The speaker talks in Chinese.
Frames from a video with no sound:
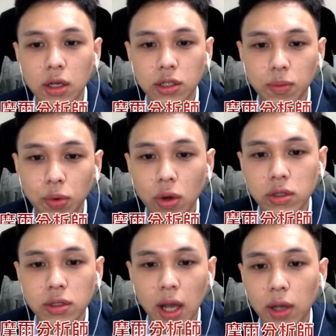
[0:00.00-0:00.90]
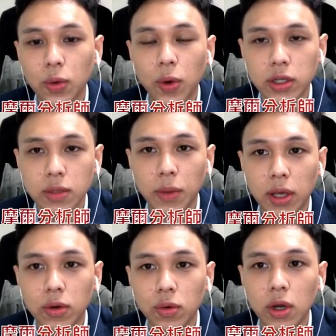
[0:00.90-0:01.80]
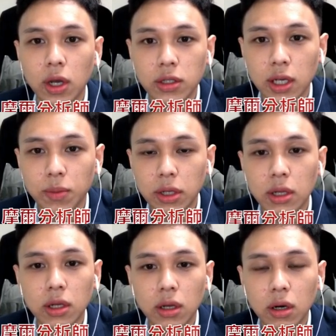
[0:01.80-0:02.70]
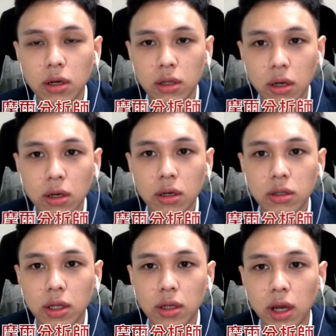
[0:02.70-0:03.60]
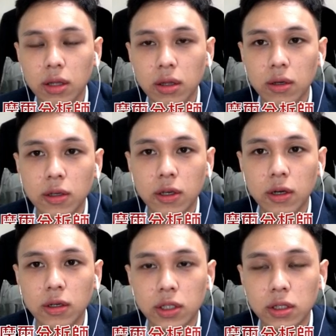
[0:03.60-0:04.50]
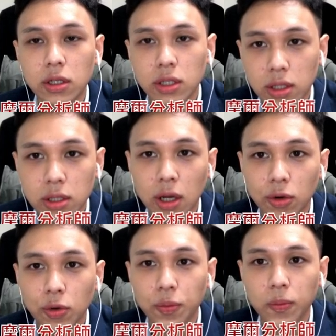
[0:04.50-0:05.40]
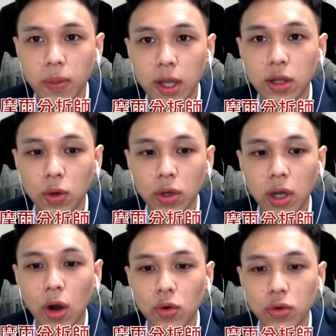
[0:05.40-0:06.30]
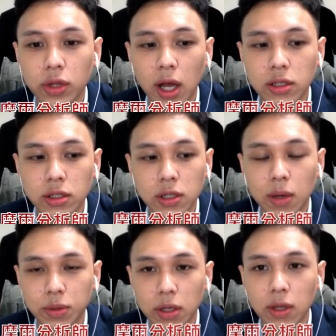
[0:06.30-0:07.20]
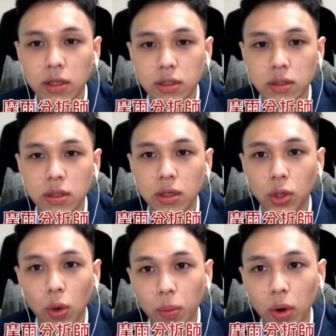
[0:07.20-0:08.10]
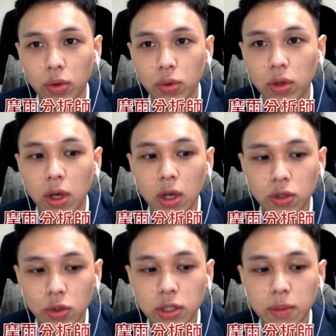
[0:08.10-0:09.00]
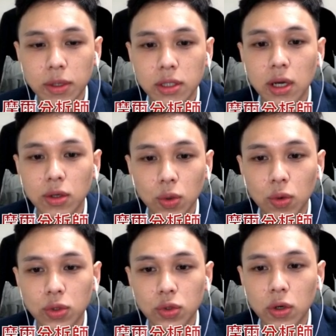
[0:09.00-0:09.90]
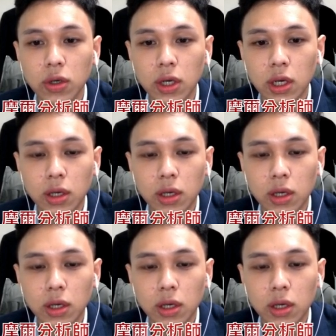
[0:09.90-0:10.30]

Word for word: 其实不管是台股还是美股，在明年二零二二年它的一个经济成长率。那都会高于大市场比较担心的通膨率，所以基本上如果说